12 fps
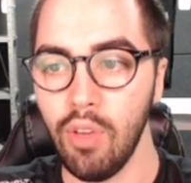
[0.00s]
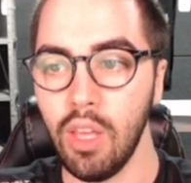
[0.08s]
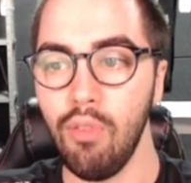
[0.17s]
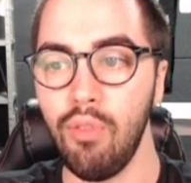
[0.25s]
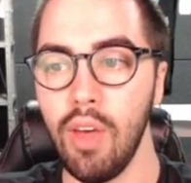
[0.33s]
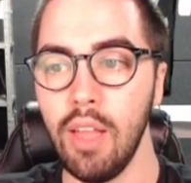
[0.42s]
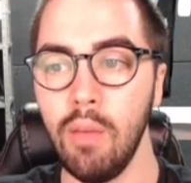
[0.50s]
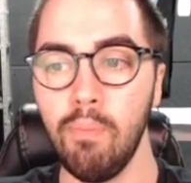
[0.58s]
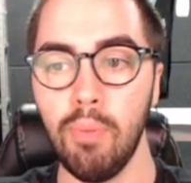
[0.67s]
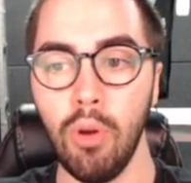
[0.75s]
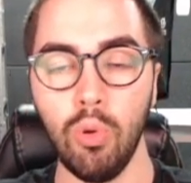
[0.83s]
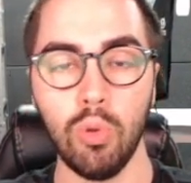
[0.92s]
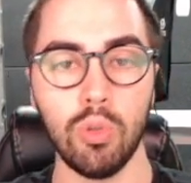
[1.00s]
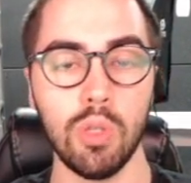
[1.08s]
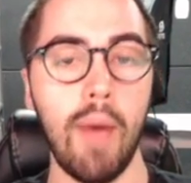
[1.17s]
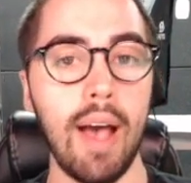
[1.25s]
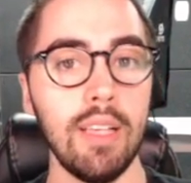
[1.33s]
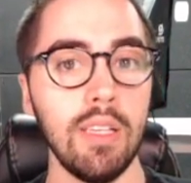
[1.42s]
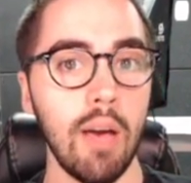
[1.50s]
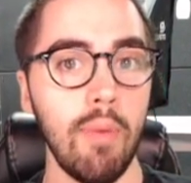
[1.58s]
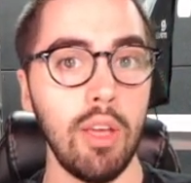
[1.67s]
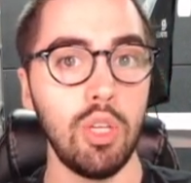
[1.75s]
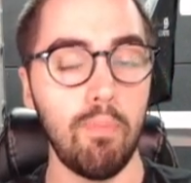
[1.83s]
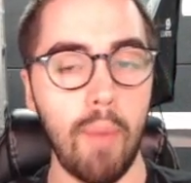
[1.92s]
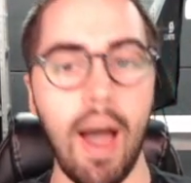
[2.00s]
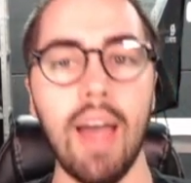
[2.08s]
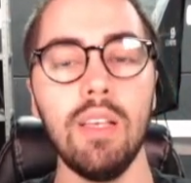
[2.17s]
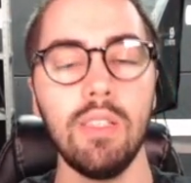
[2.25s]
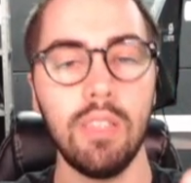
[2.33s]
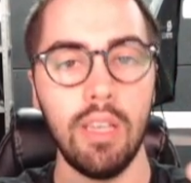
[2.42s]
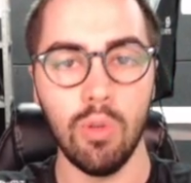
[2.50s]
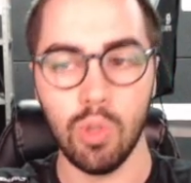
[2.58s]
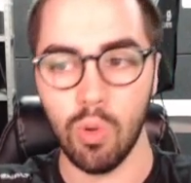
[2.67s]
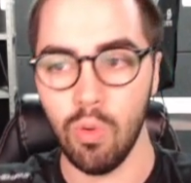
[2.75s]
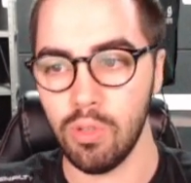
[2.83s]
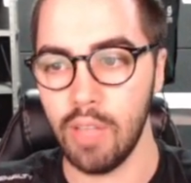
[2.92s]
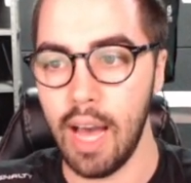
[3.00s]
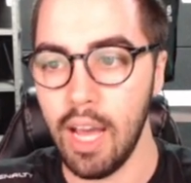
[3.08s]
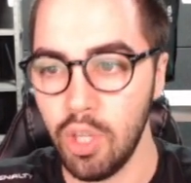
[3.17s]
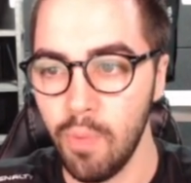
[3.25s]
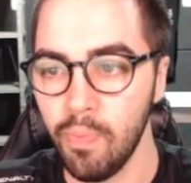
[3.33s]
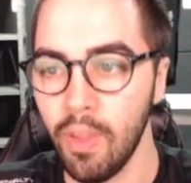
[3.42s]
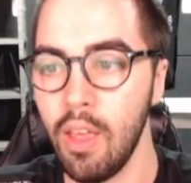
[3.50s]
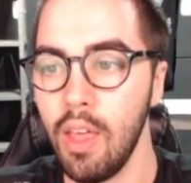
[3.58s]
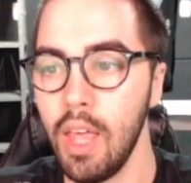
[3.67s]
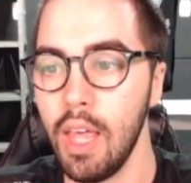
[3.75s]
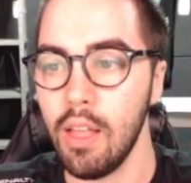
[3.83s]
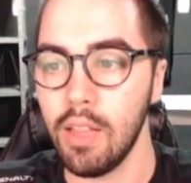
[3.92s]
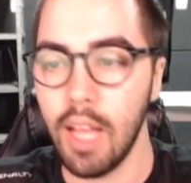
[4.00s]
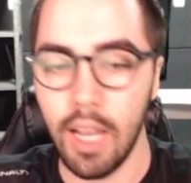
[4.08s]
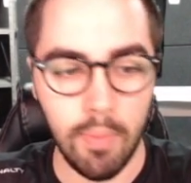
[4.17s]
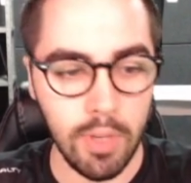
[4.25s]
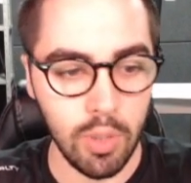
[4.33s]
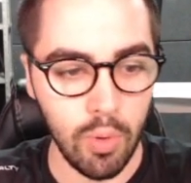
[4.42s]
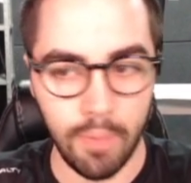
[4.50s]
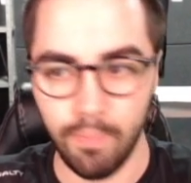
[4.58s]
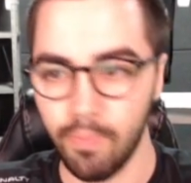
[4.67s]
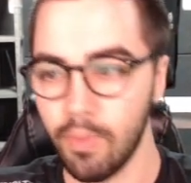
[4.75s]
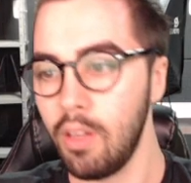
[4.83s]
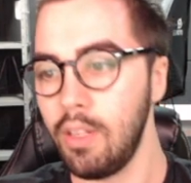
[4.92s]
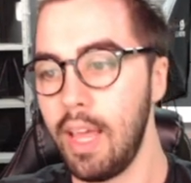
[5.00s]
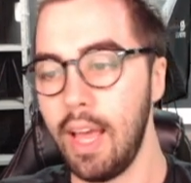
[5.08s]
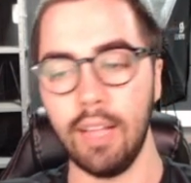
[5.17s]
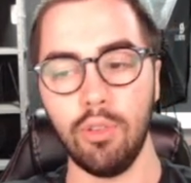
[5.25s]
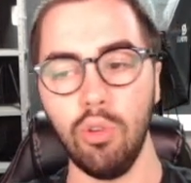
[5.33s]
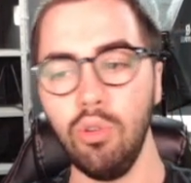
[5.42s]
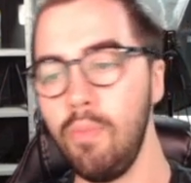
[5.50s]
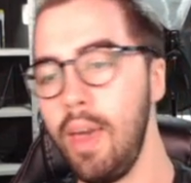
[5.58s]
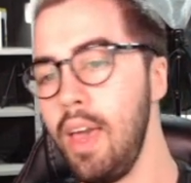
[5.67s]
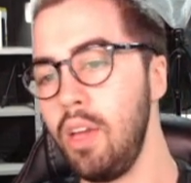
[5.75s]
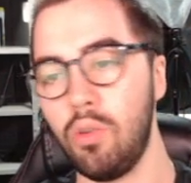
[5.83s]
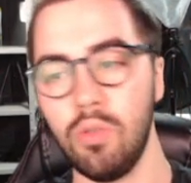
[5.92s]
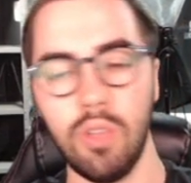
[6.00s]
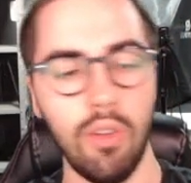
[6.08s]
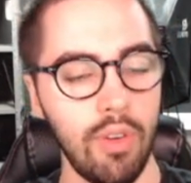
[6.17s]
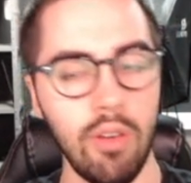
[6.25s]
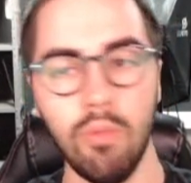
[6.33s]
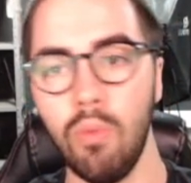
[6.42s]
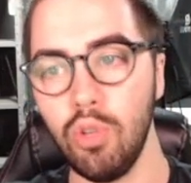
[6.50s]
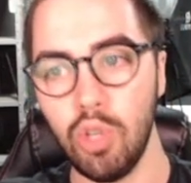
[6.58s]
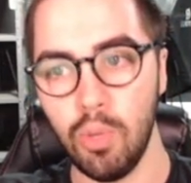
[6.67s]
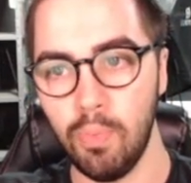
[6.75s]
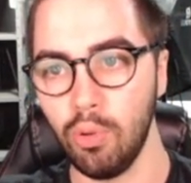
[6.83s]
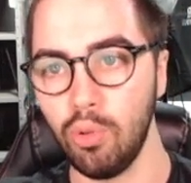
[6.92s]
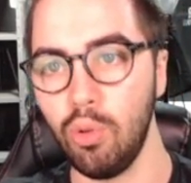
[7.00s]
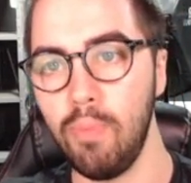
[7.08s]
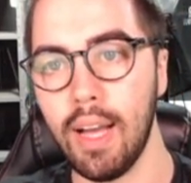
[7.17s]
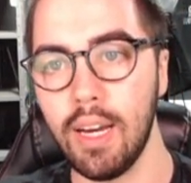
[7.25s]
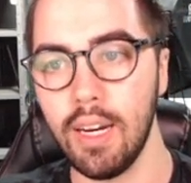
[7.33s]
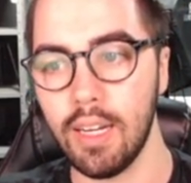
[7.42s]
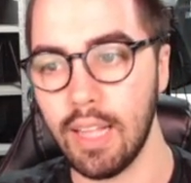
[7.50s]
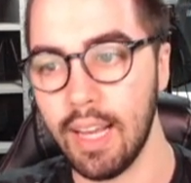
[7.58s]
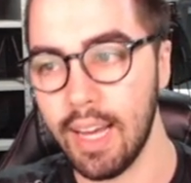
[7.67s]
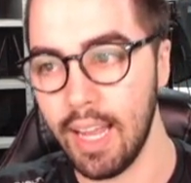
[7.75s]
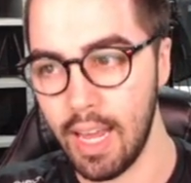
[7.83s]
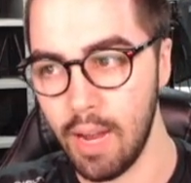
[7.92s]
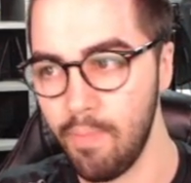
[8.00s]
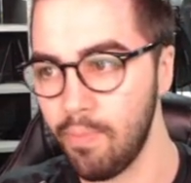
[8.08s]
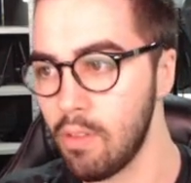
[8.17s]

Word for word: que vendem produtos basicamente parecidos com o site da Libscri. Né, eletrodomésticos, enfim, um monte de produto bacana, tá, galera?